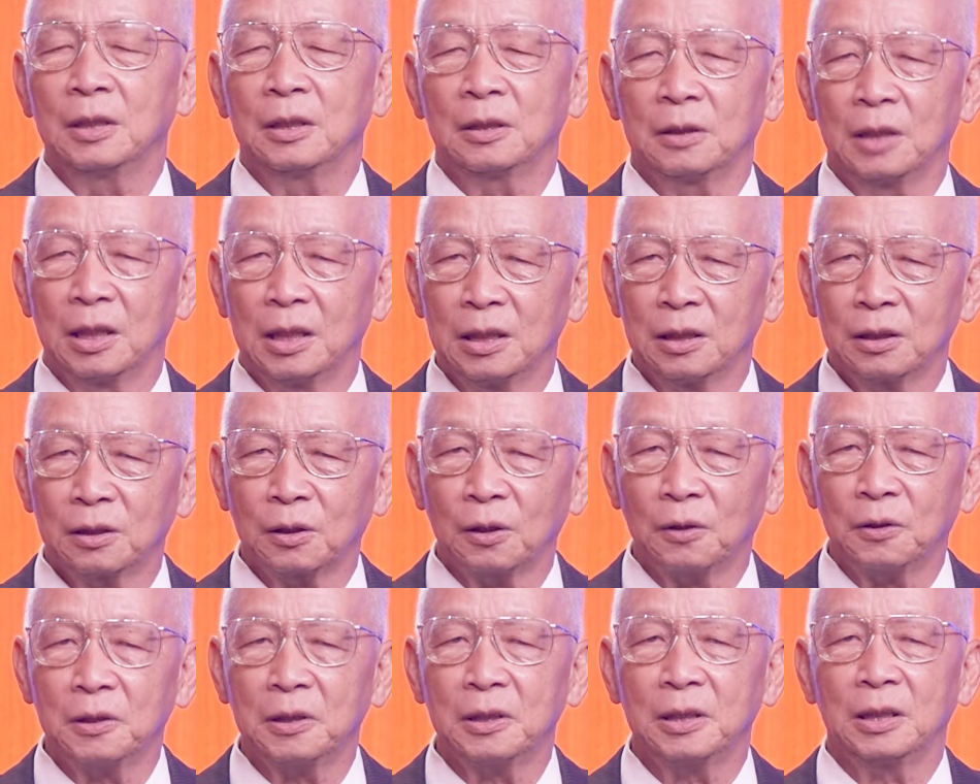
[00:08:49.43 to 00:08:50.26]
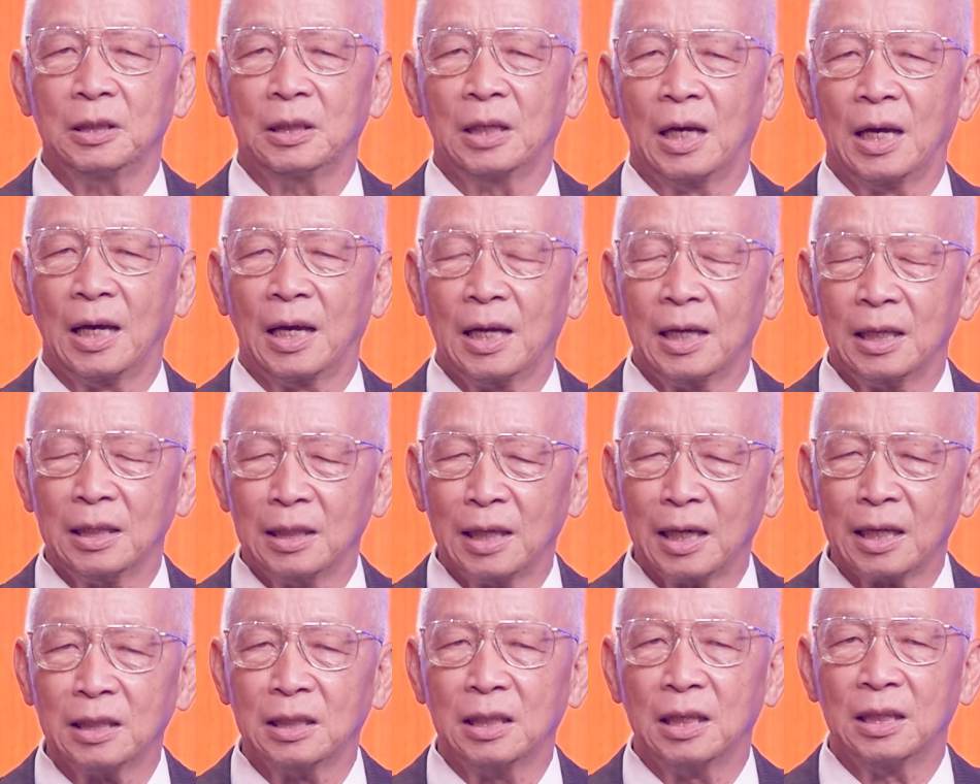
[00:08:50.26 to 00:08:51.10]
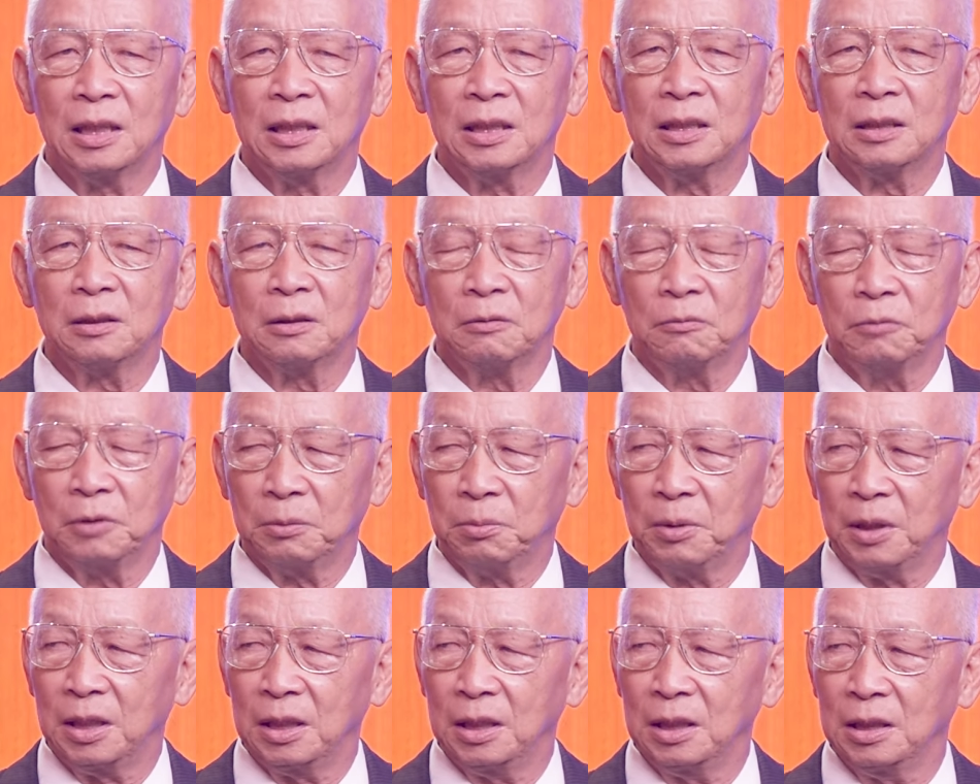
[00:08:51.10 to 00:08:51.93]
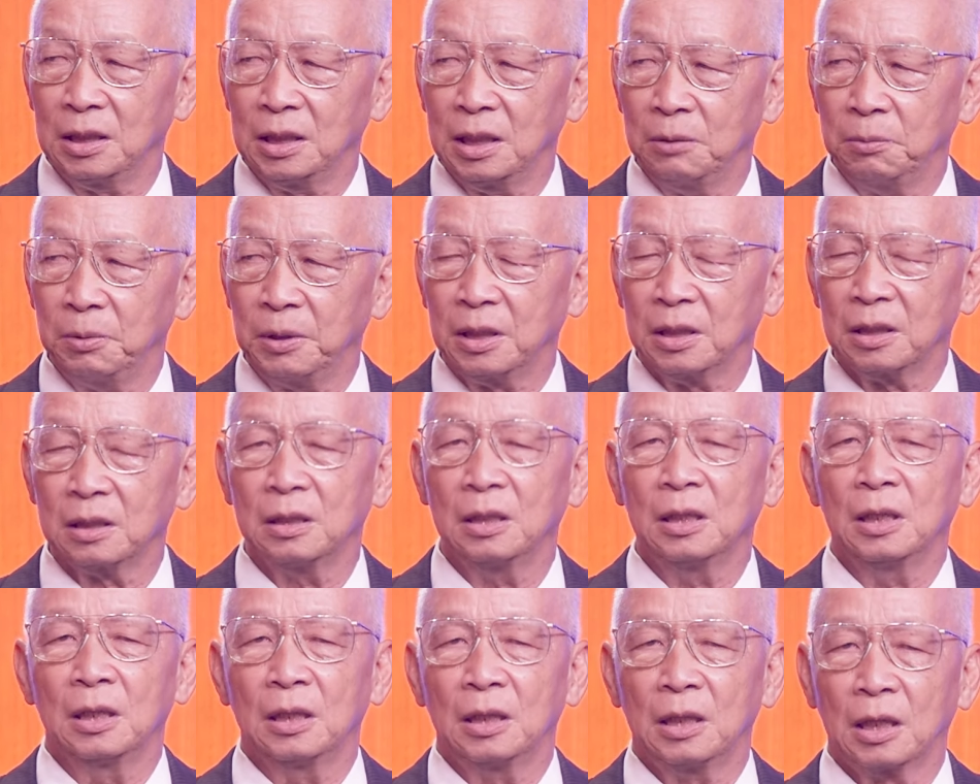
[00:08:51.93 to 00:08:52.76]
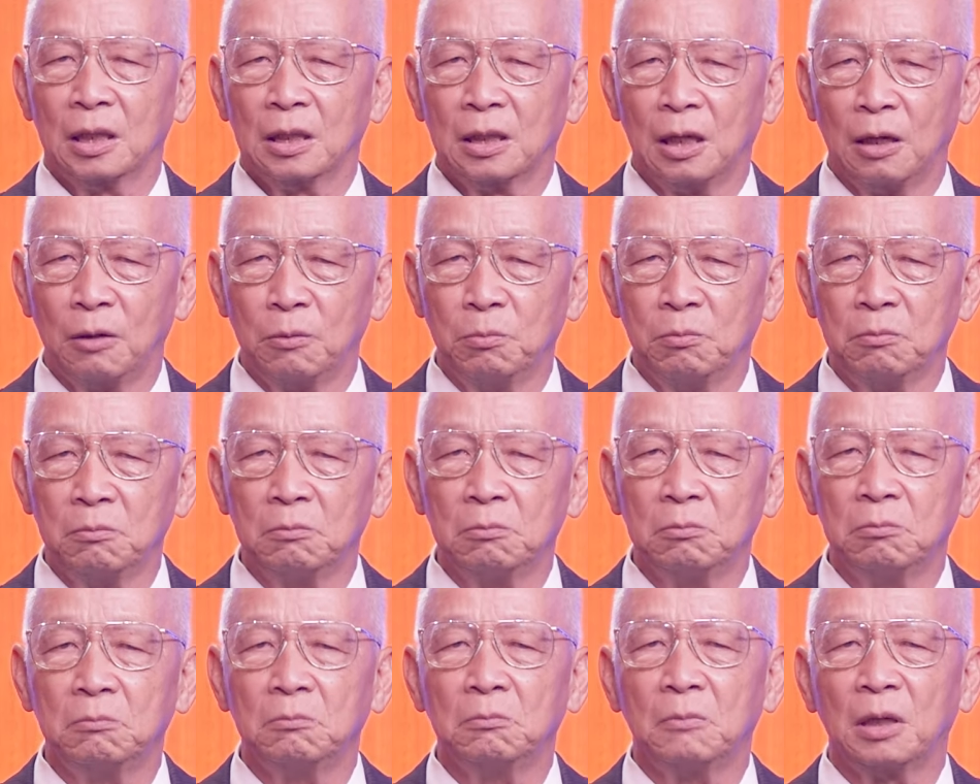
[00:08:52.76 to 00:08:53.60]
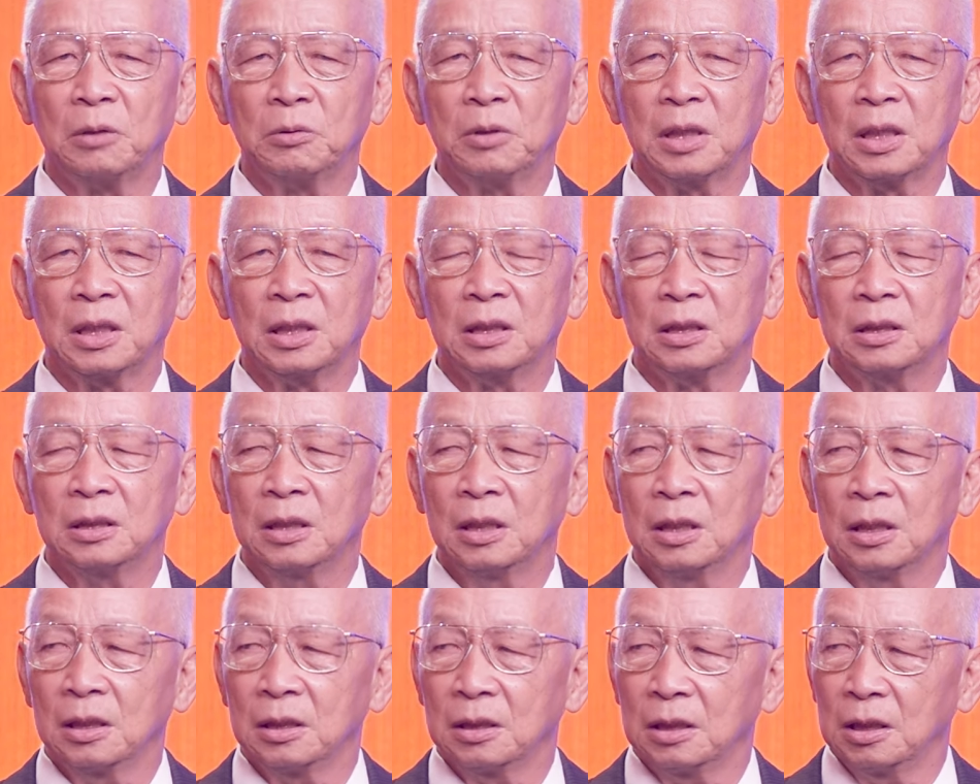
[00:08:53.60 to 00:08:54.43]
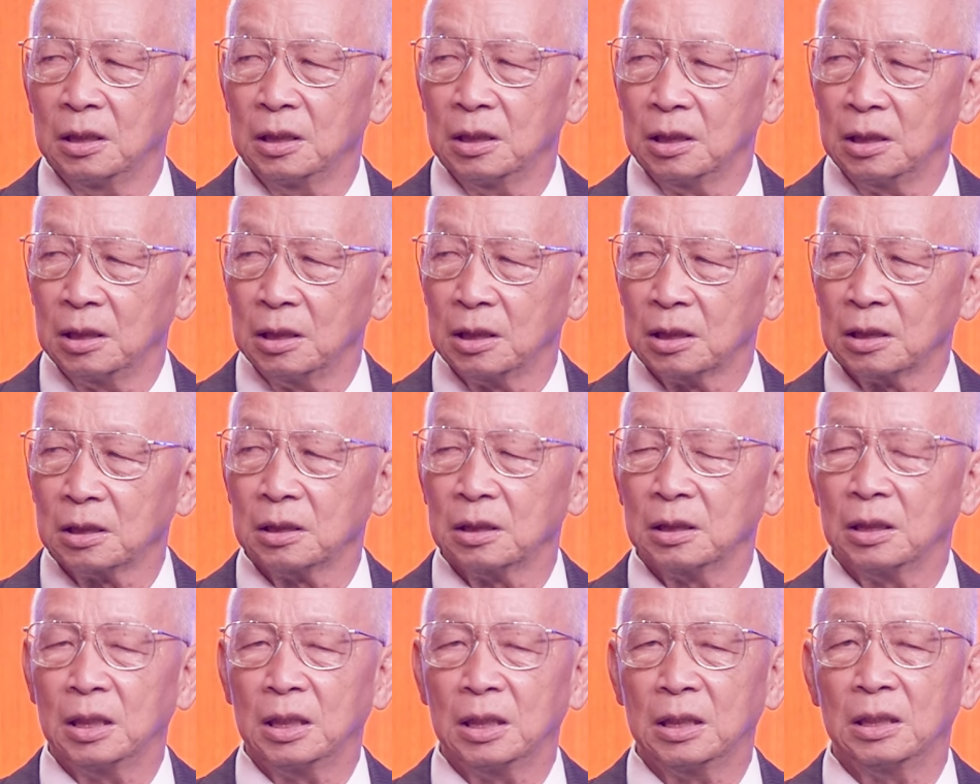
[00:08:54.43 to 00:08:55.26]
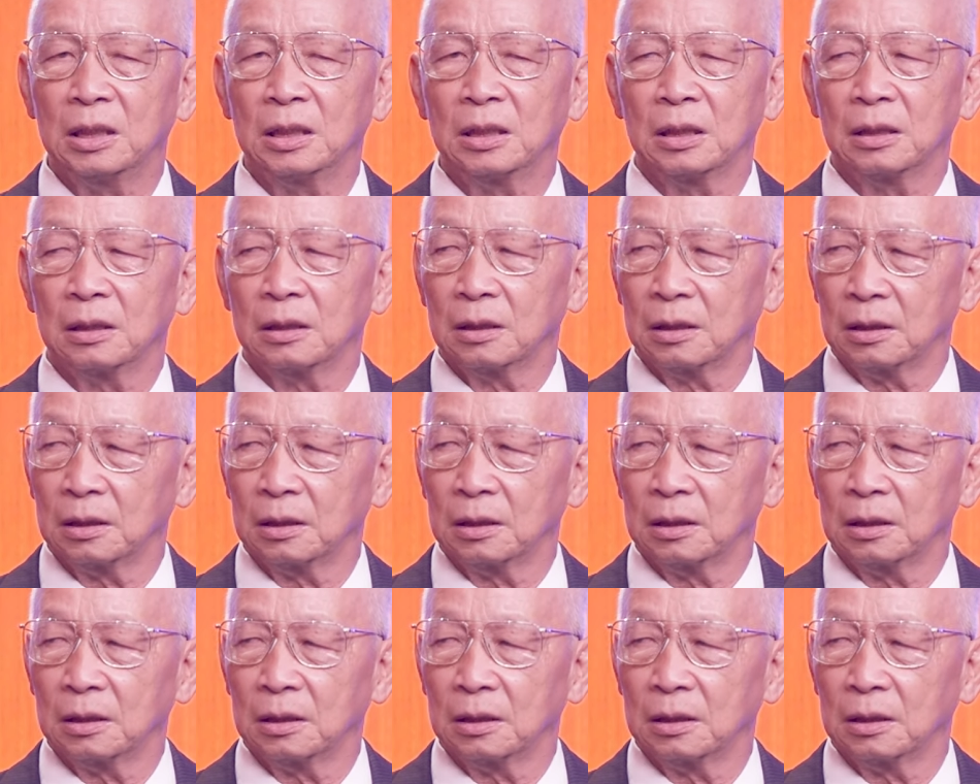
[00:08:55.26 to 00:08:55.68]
nên tôi đã nhắc nhở quý vị nghị viên là không bao giờ được nên